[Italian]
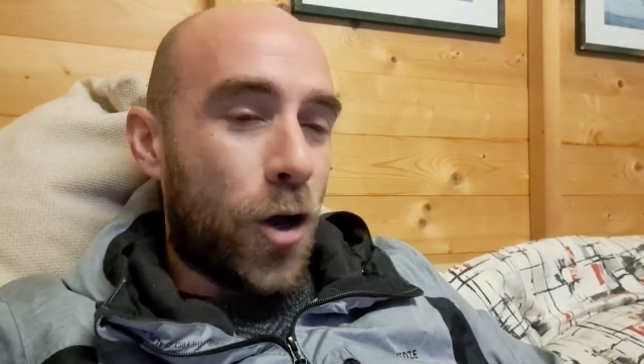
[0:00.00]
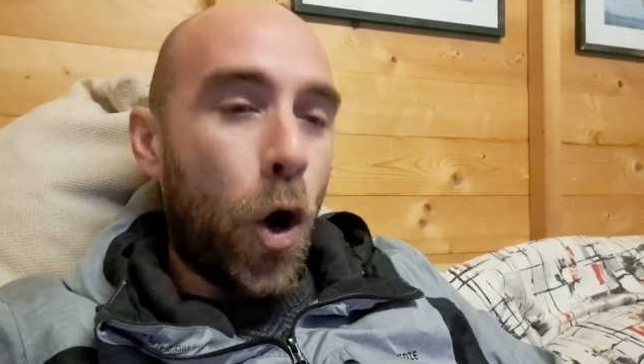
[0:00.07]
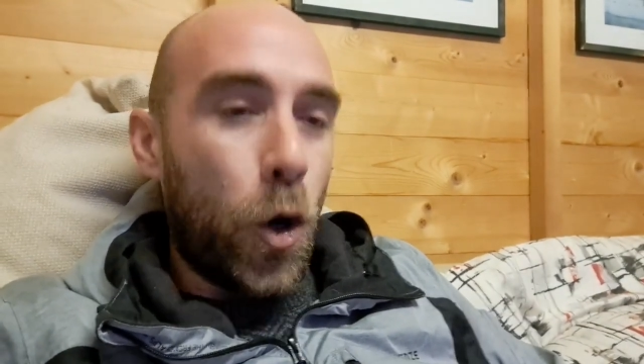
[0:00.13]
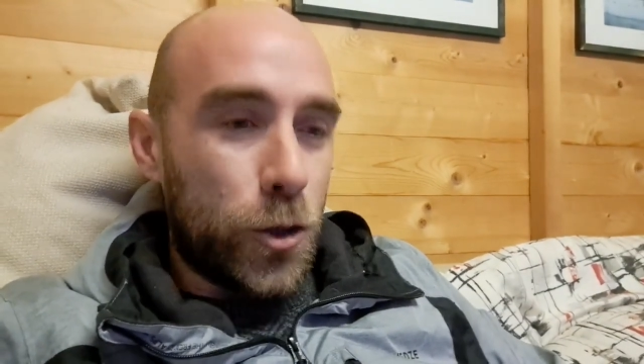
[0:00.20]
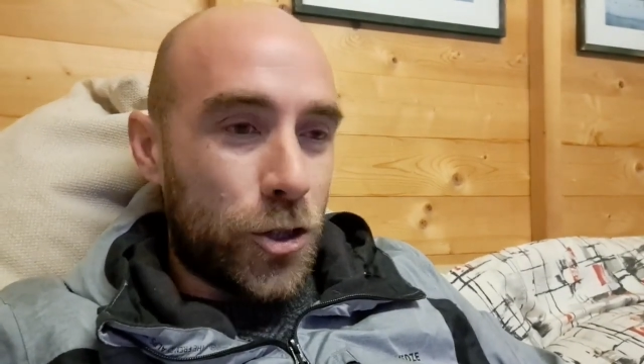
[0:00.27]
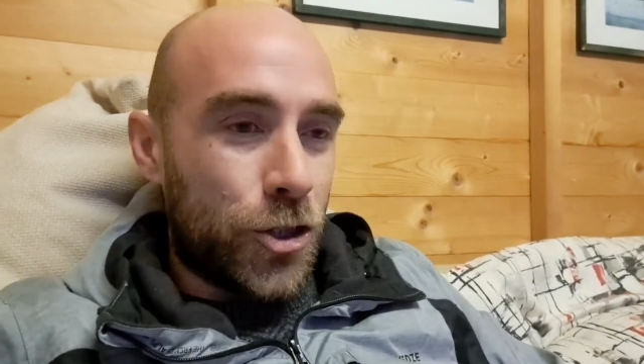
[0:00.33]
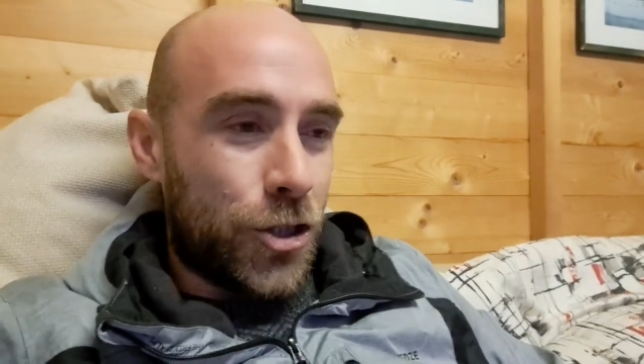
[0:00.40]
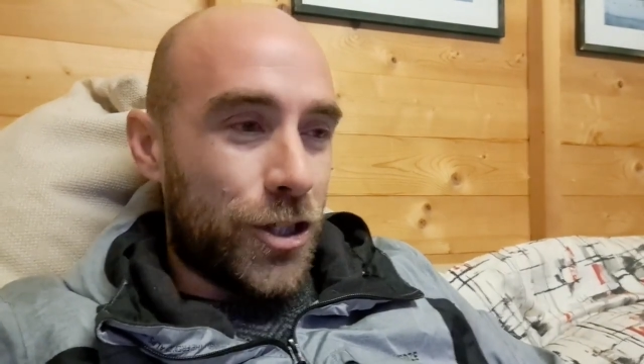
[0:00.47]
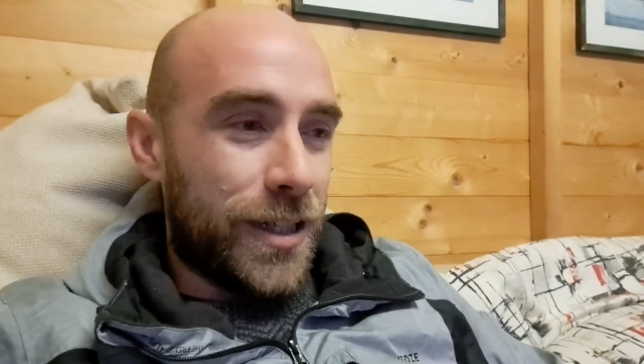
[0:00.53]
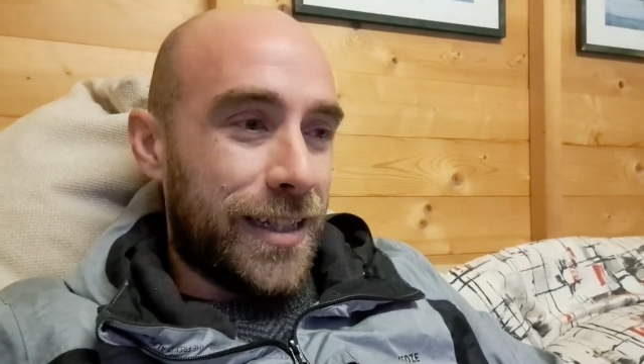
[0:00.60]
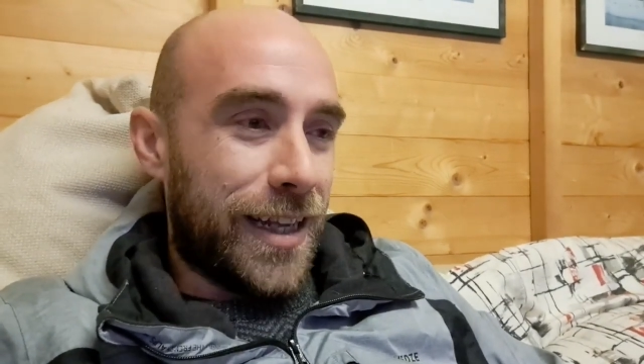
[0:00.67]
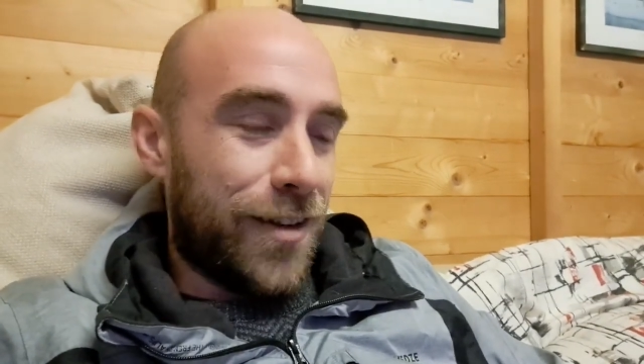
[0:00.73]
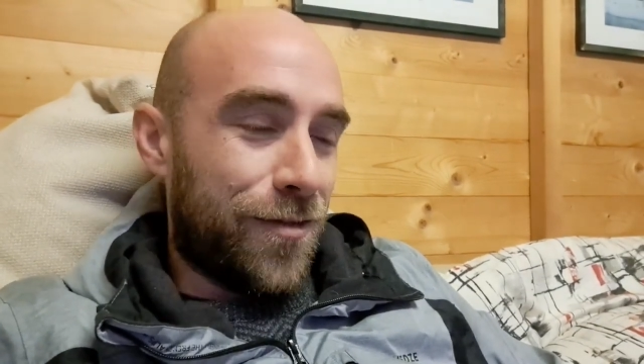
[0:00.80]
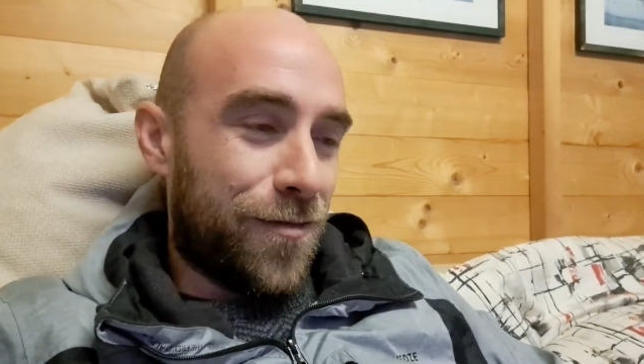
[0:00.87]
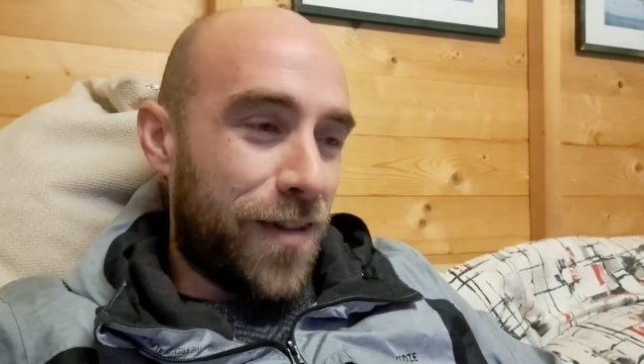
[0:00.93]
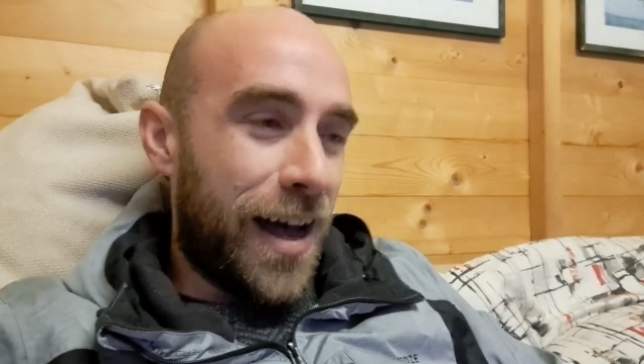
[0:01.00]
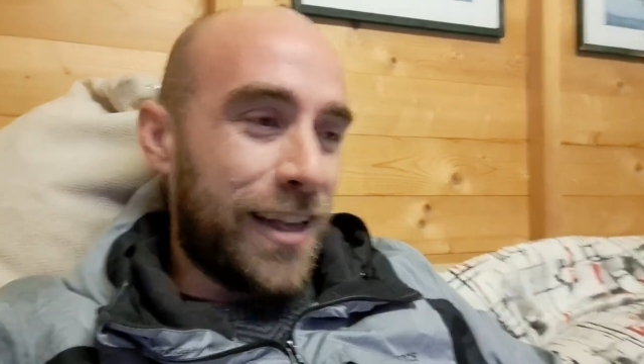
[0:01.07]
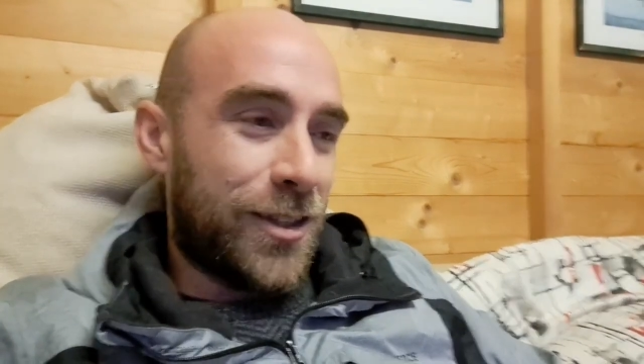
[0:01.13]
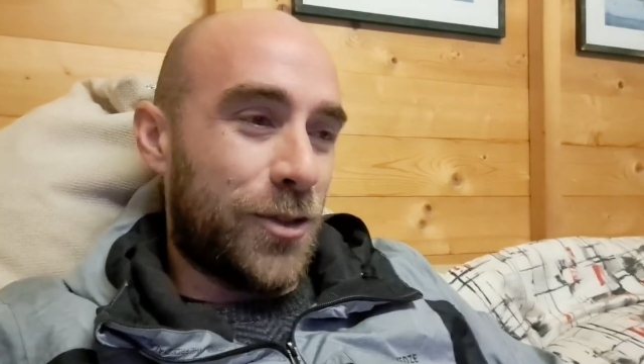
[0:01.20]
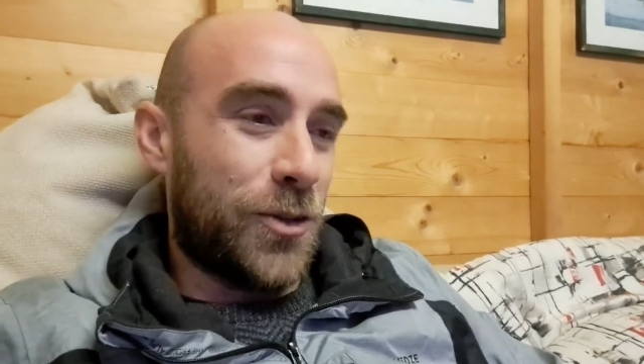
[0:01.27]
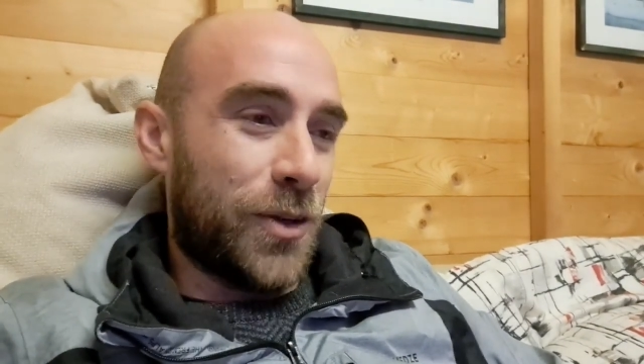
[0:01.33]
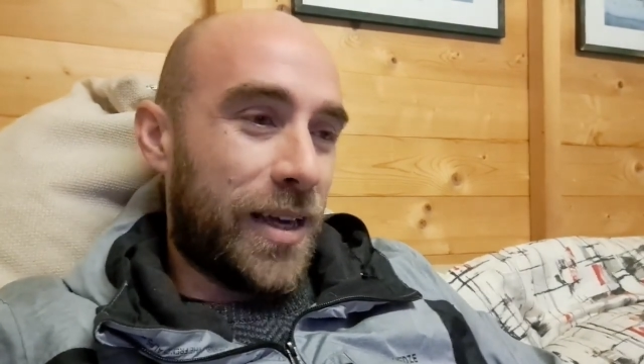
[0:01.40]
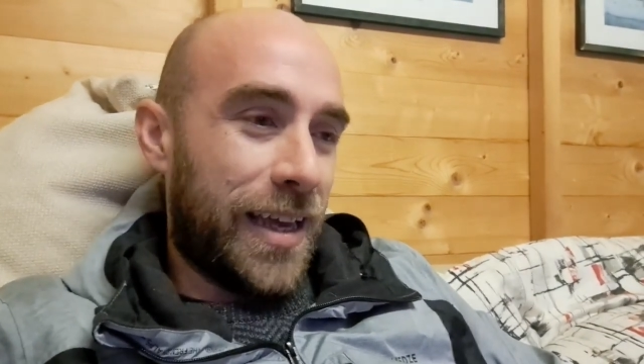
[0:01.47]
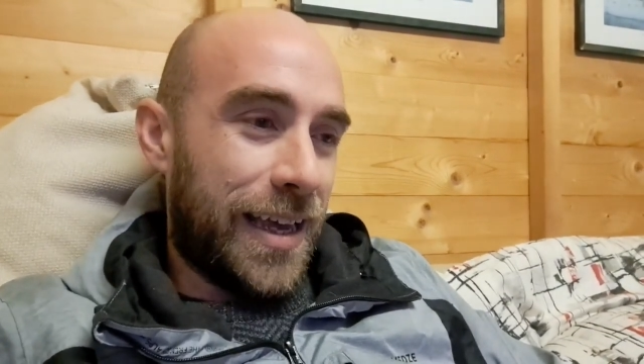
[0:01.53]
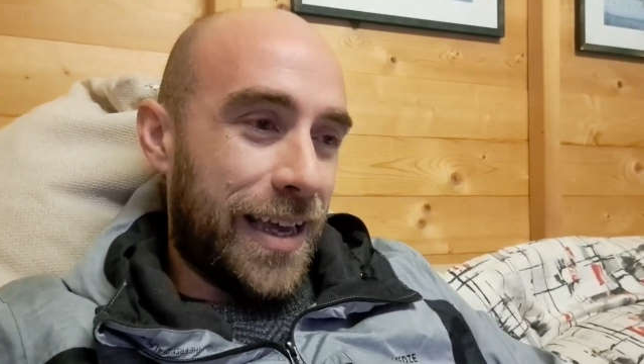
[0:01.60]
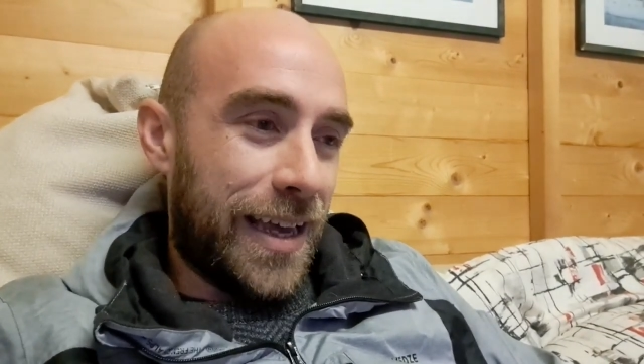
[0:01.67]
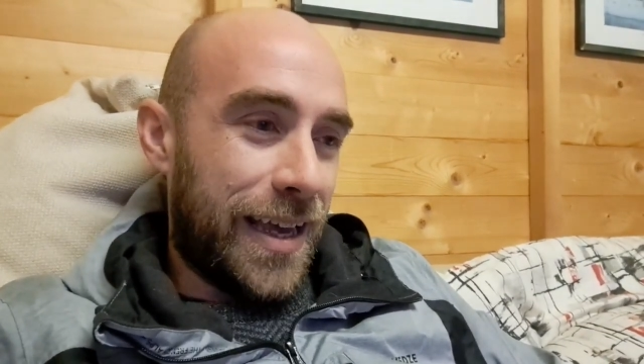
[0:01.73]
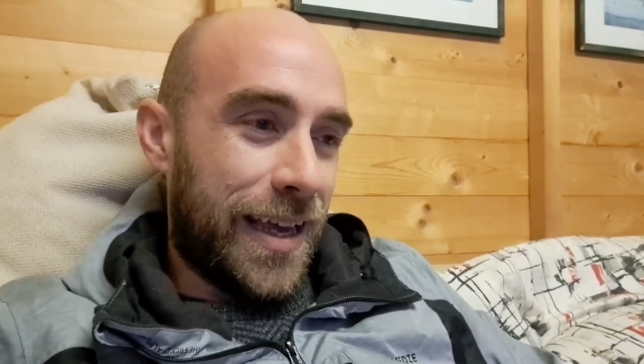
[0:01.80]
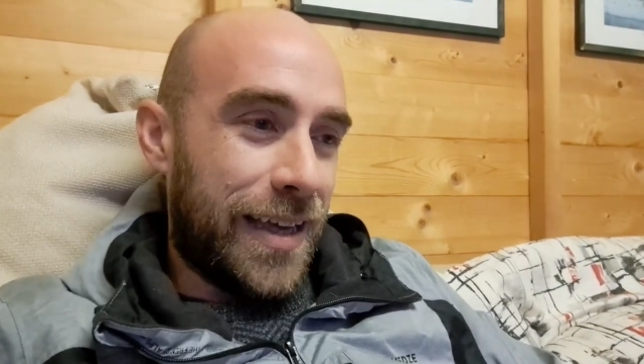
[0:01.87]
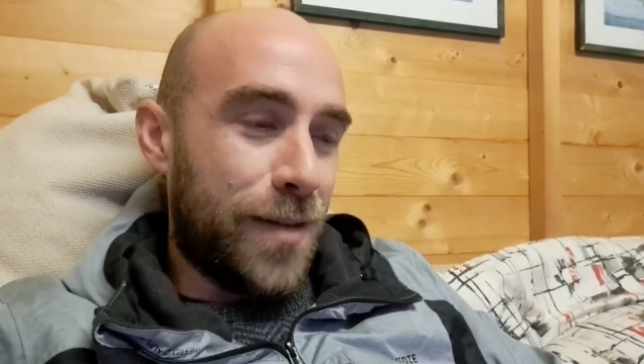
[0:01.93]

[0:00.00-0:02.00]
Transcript: consci del fatto che